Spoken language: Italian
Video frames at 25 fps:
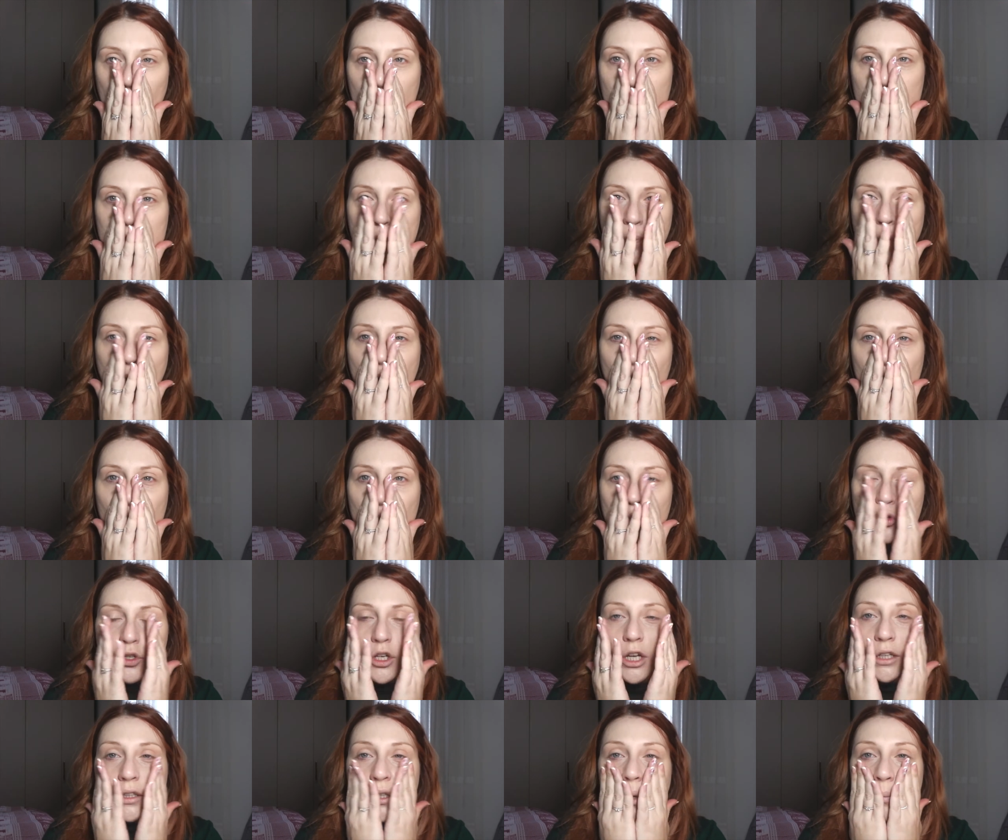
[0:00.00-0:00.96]
spero
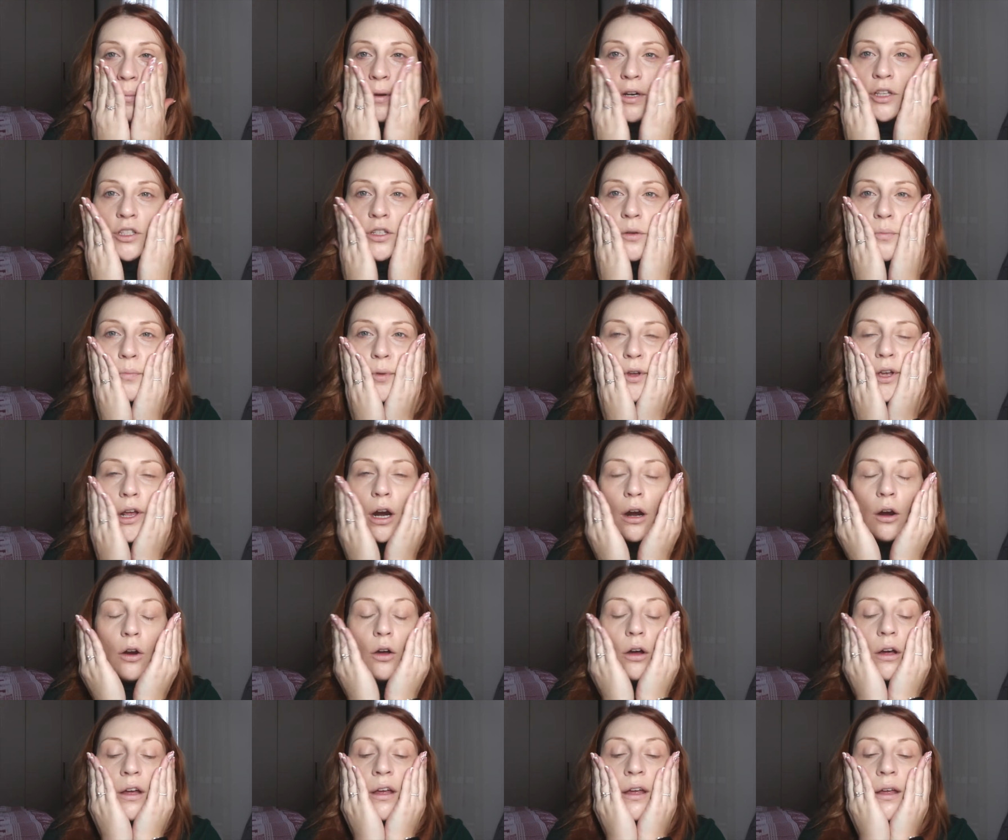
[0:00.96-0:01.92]
riusciate a
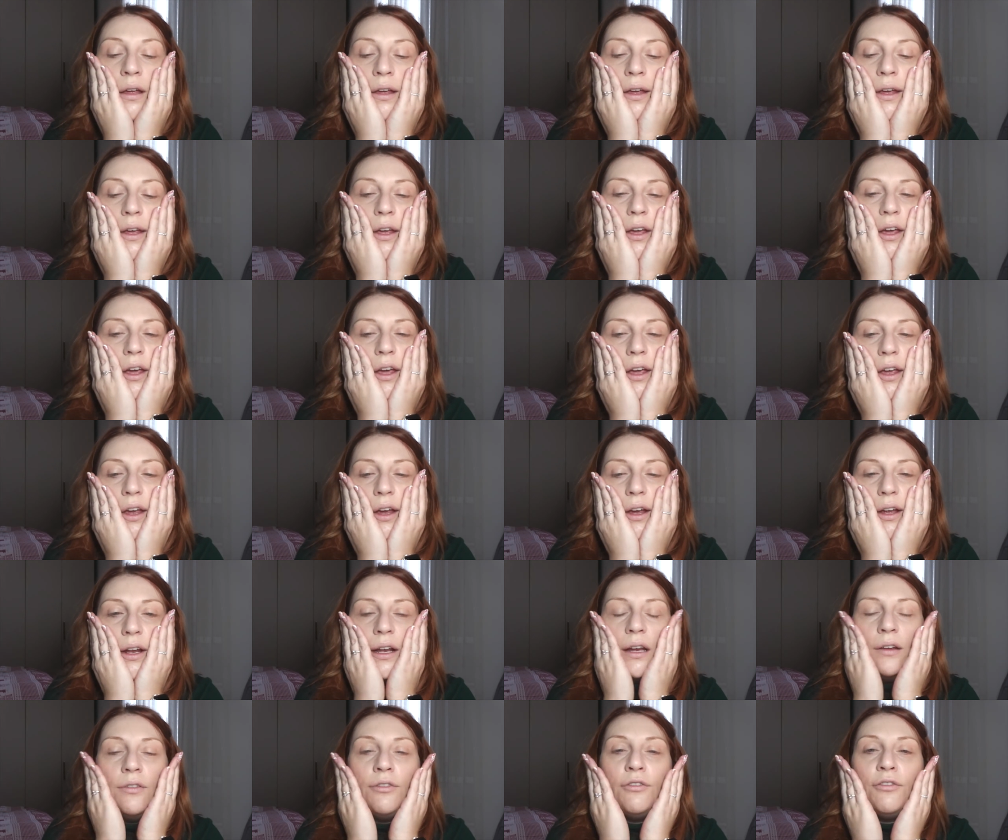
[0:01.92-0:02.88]
percepirlo e
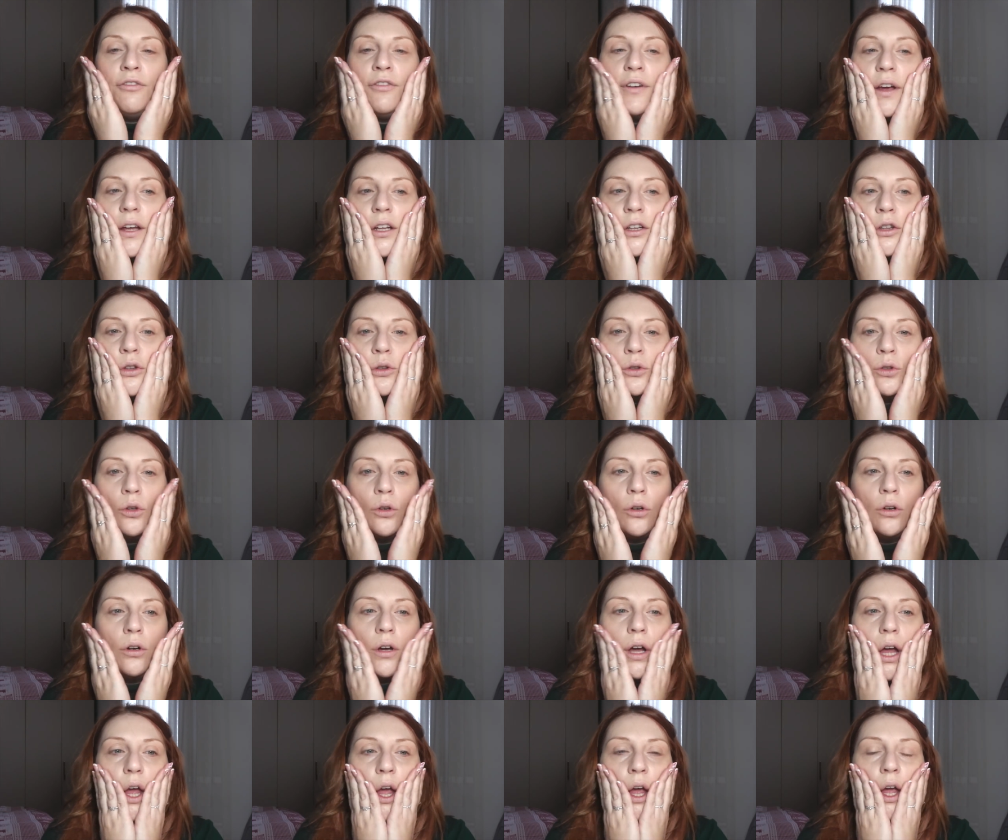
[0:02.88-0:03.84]

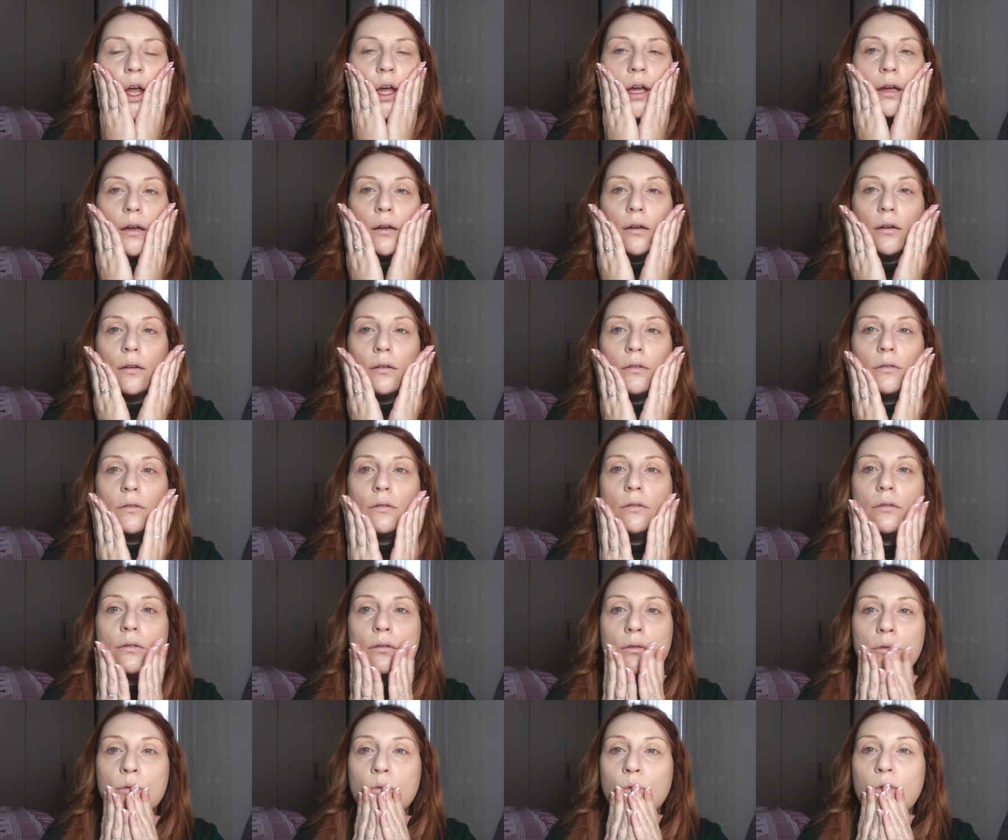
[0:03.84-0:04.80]
l'effetto è
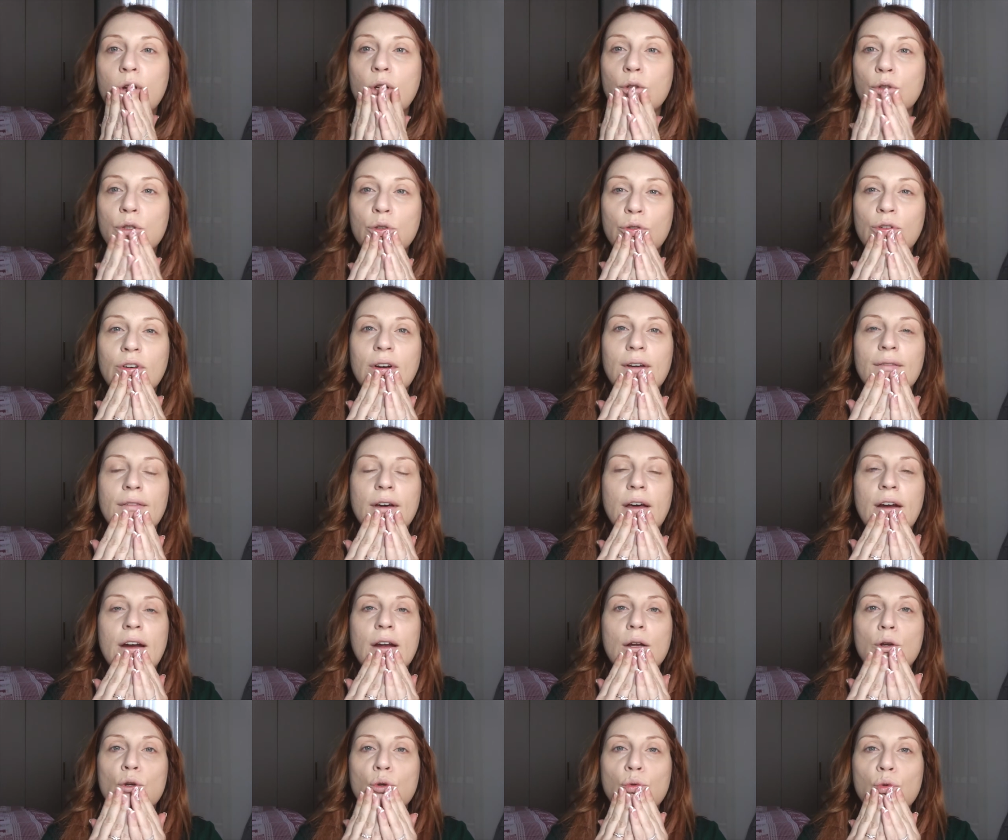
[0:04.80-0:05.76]
quello di non
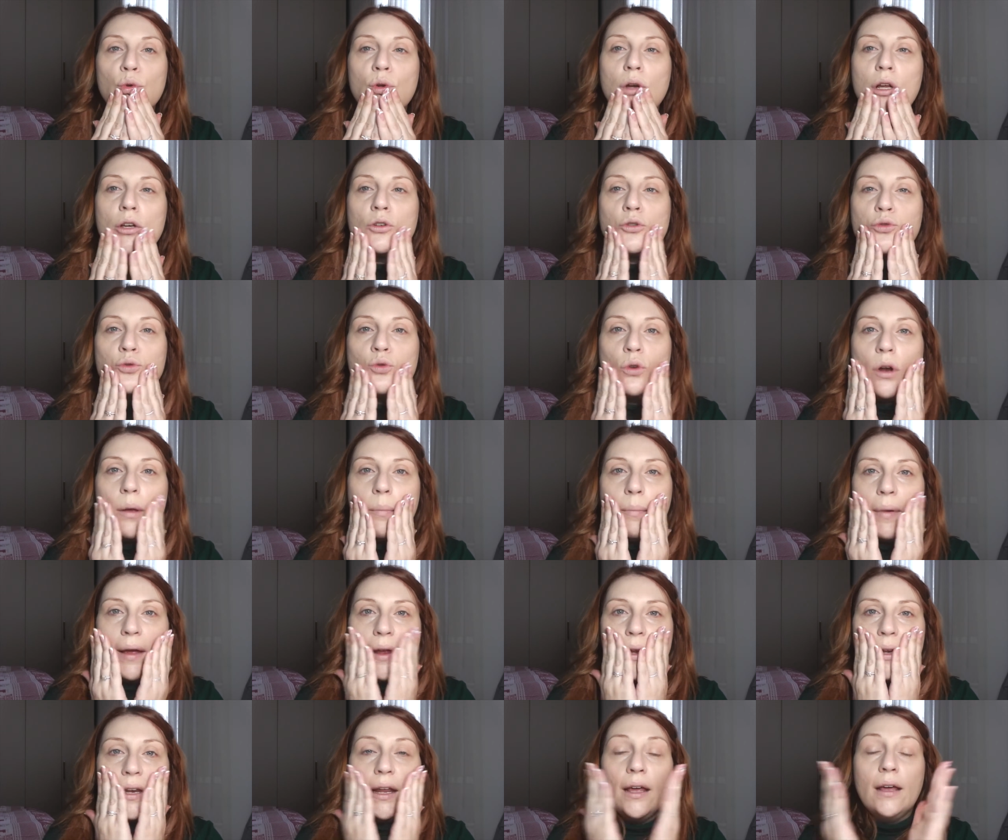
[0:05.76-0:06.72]
avere nulla sulla
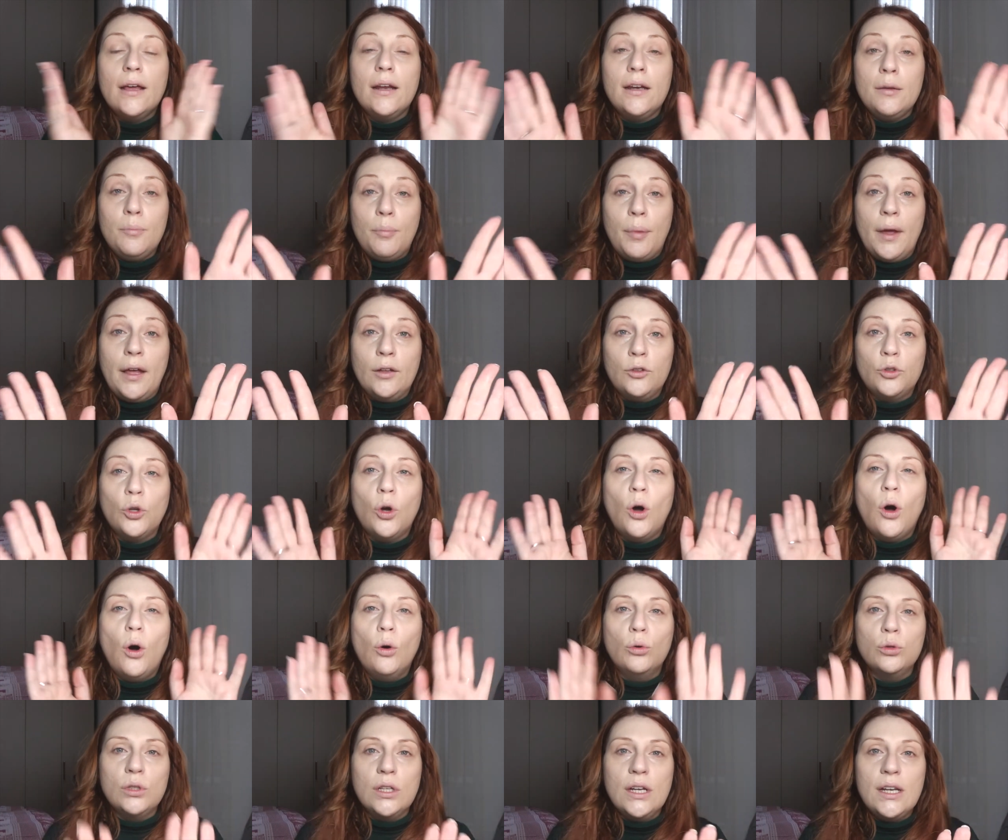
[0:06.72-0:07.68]
pelle ripeto
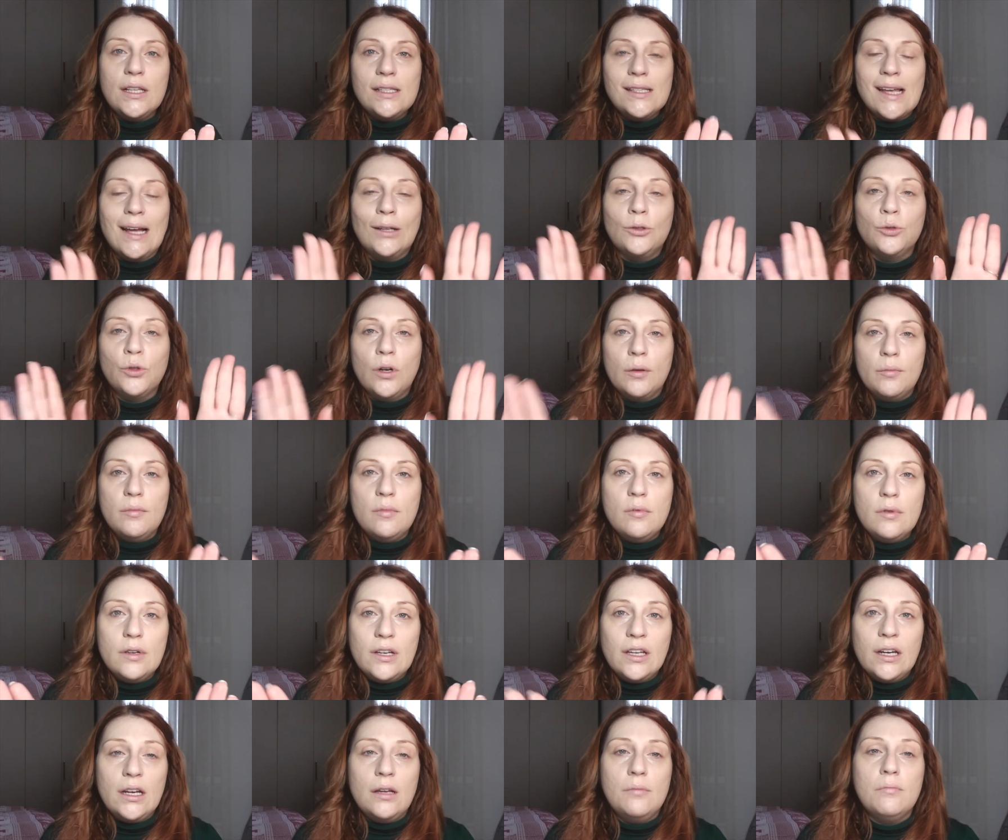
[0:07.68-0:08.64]
ho utilizzato una
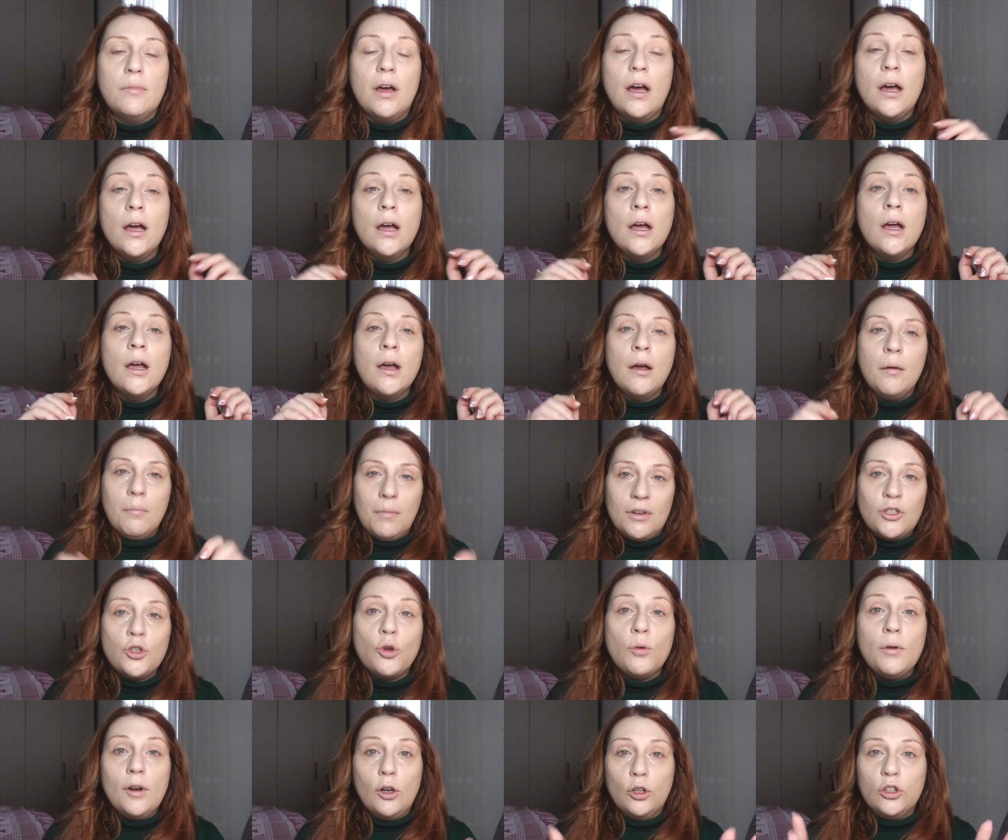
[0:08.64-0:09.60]
BB cream ma
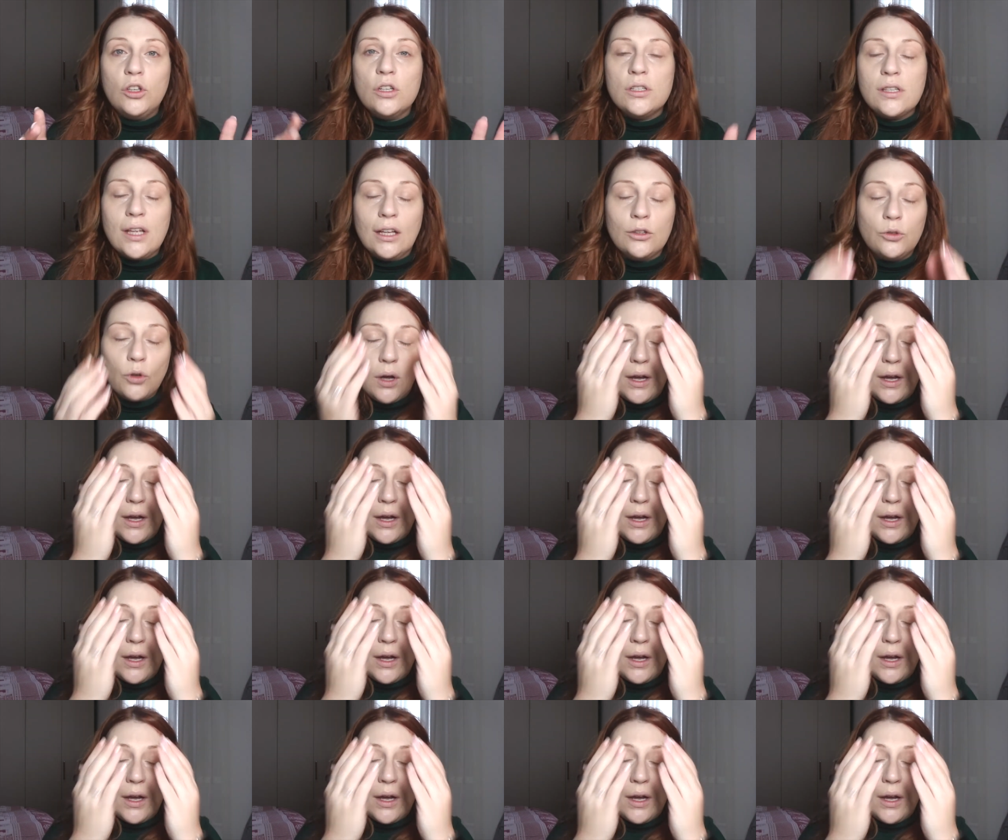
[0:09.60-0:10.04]
siccome l'ho testato